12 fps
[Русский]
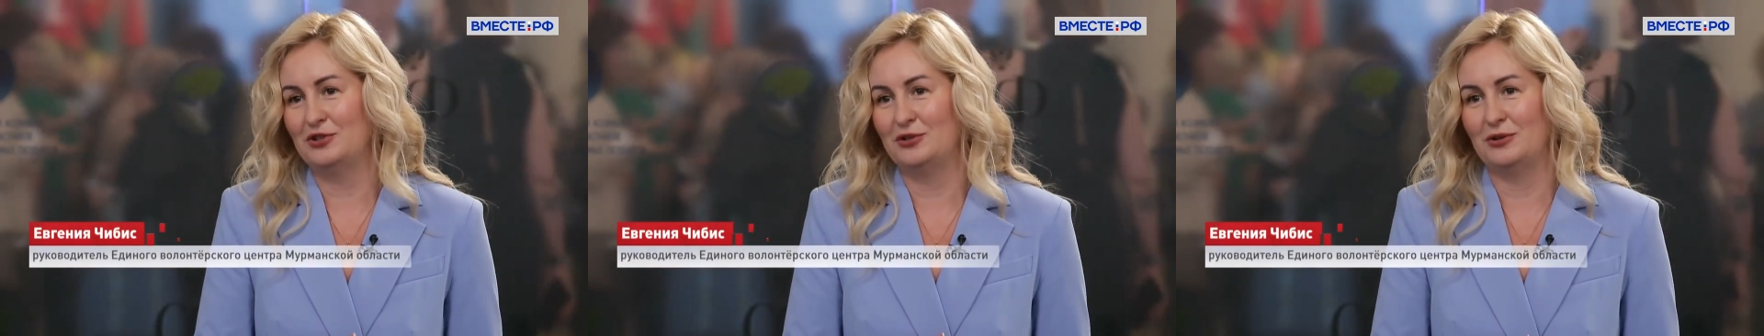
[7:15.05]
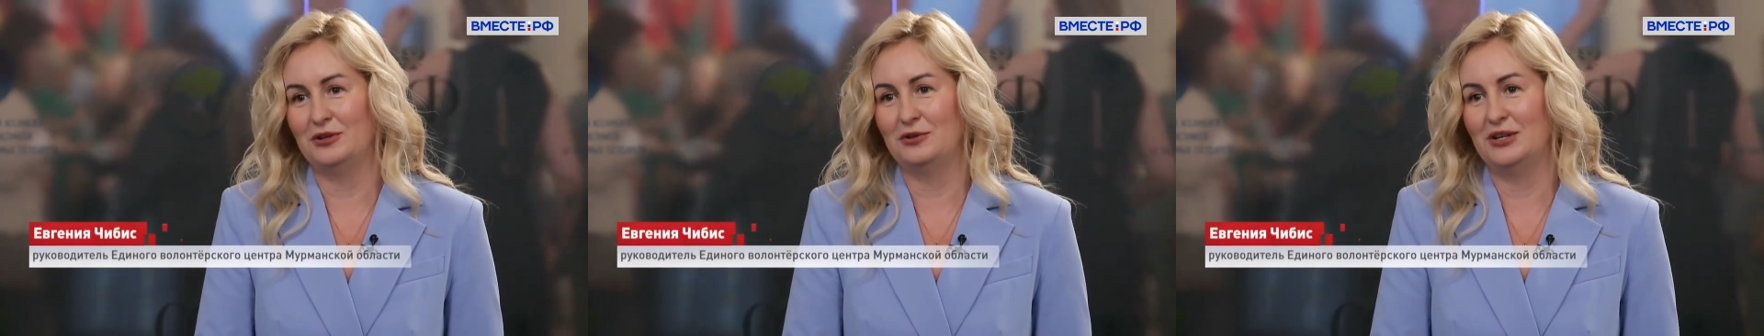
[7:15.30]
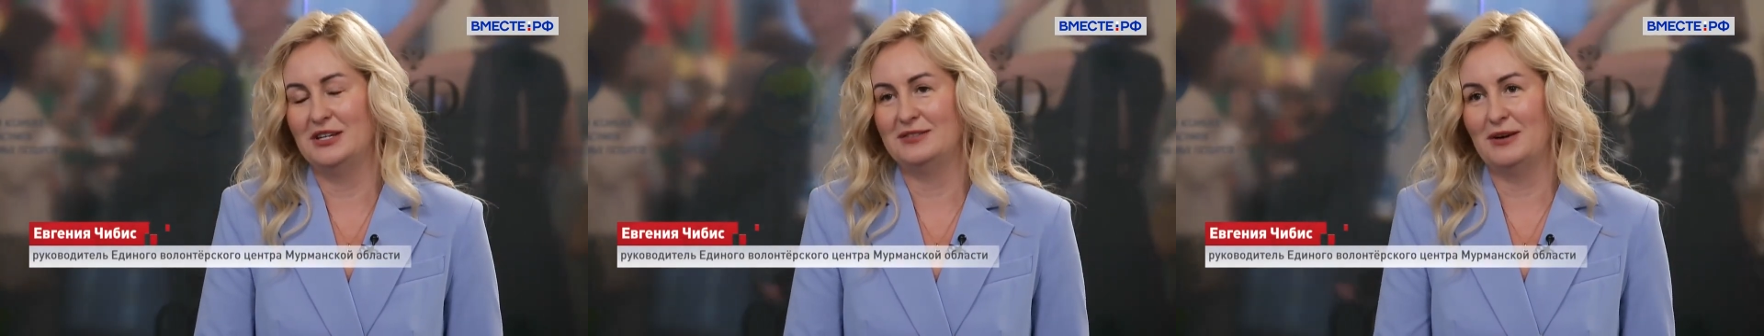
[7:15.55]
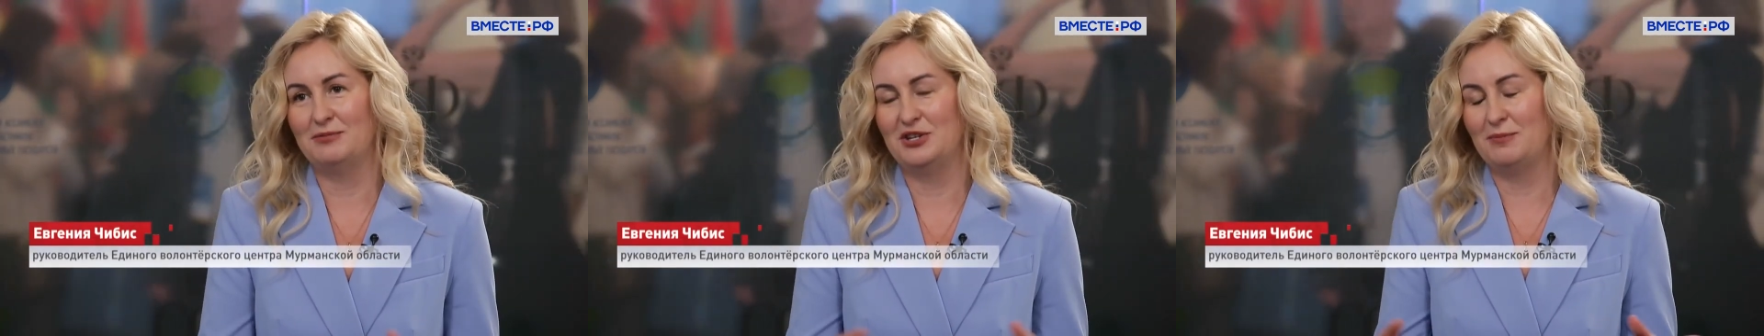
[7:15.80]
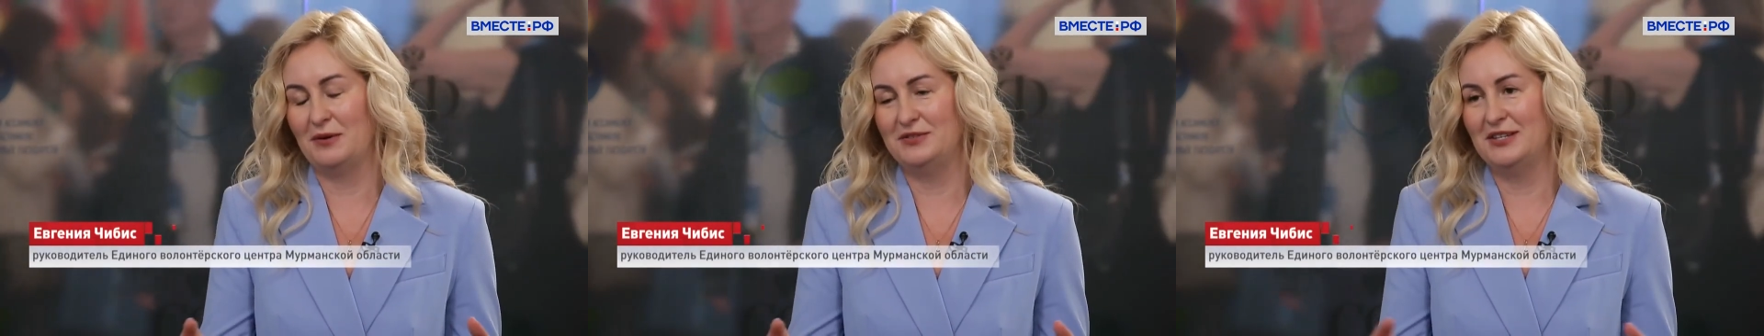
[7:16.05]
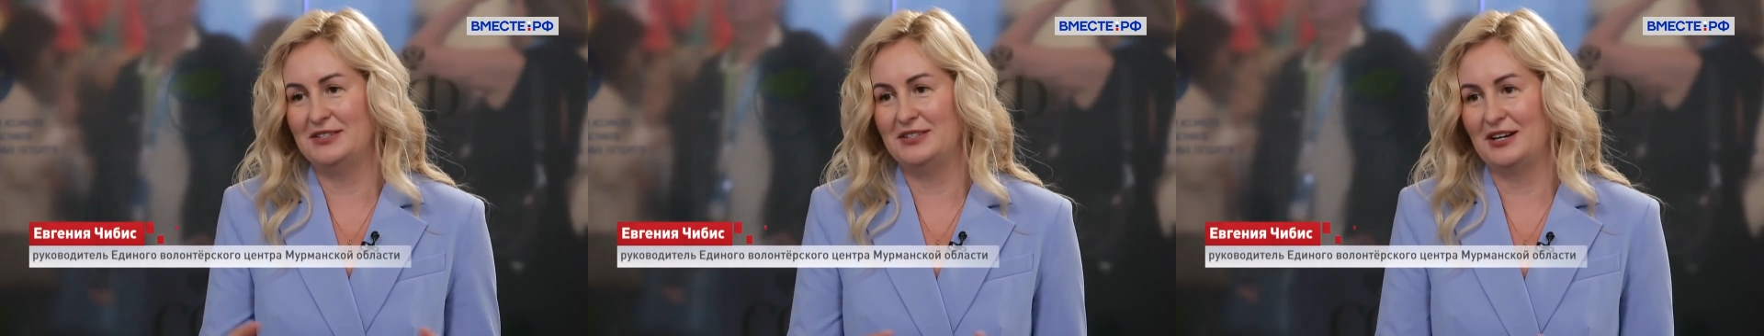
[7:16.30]
что оно есть вообще по
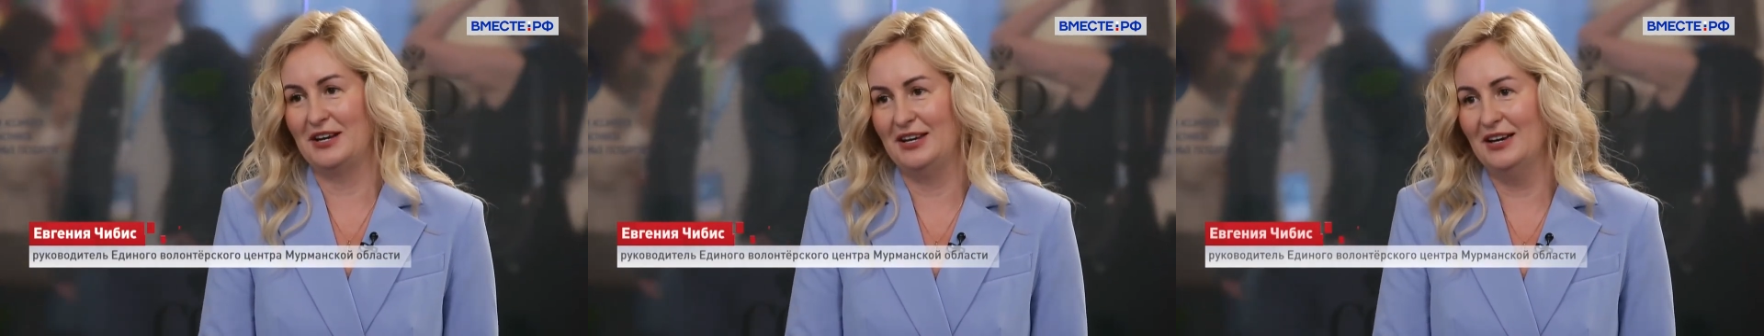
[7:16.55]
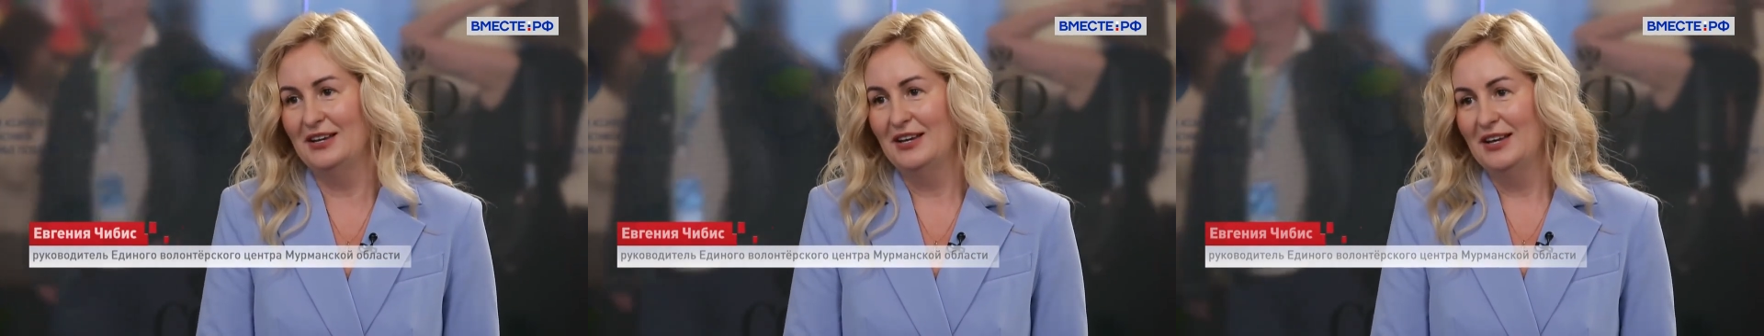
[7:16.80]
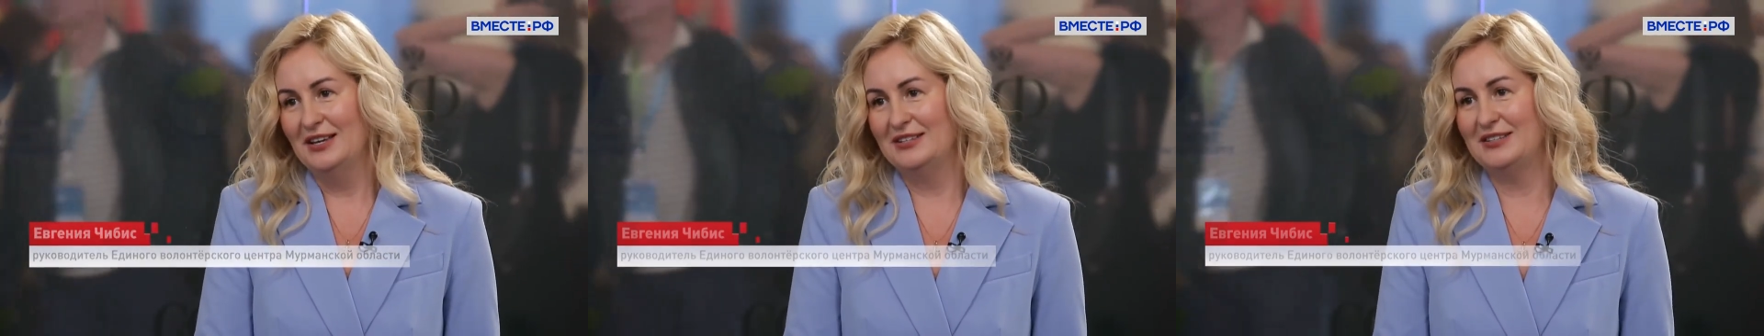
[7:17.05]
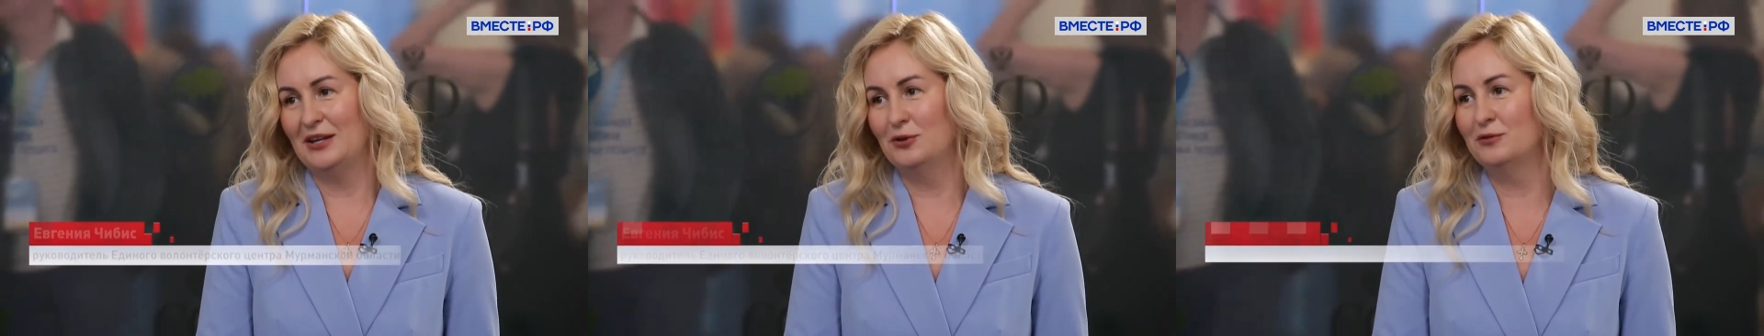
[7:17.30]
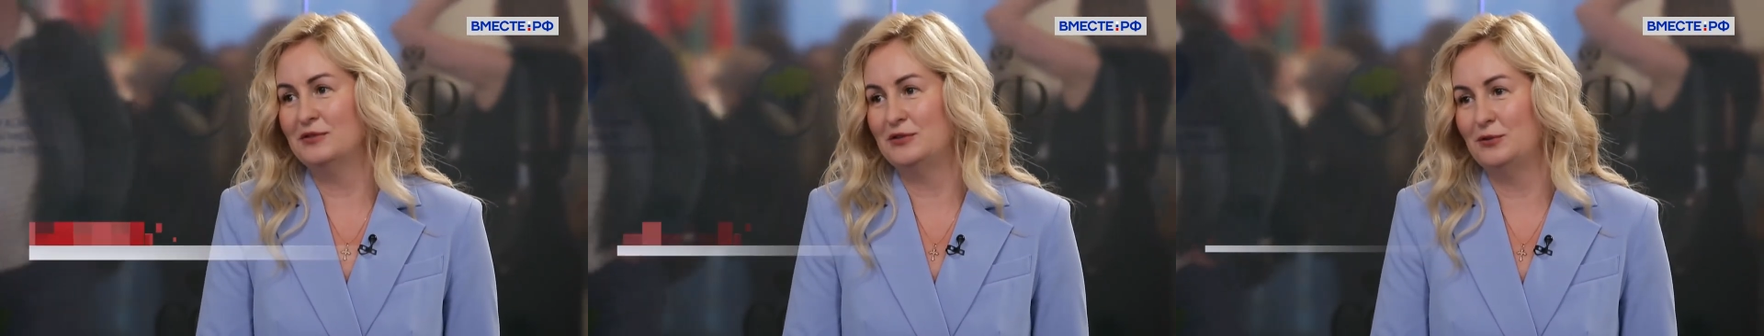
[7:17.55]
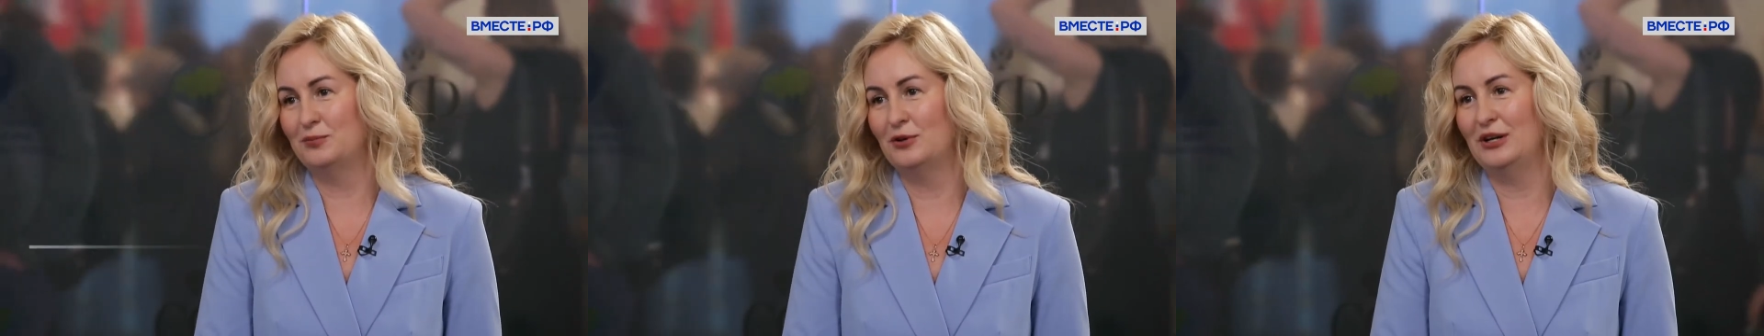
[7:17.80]
всей стране и становится
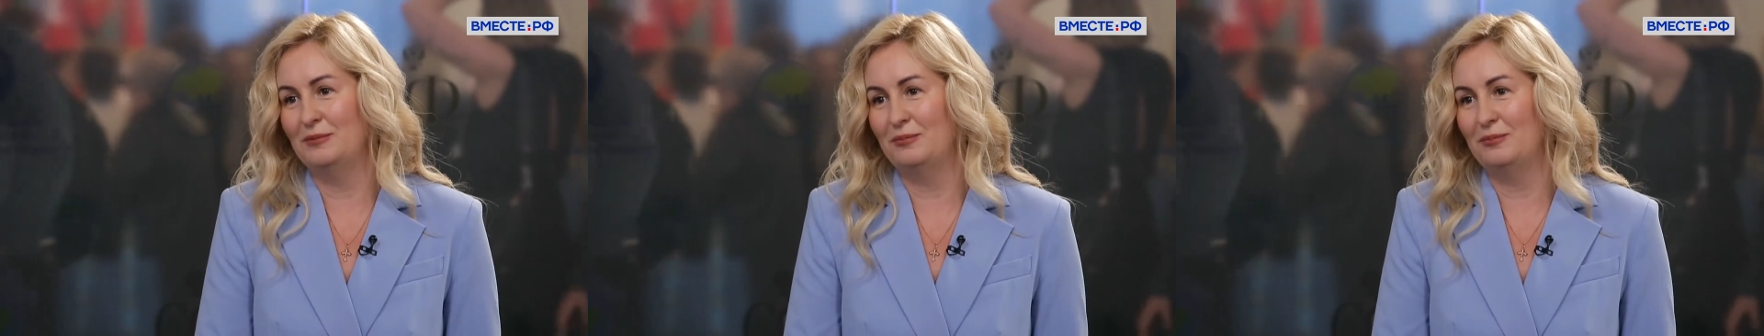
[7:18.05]
все более и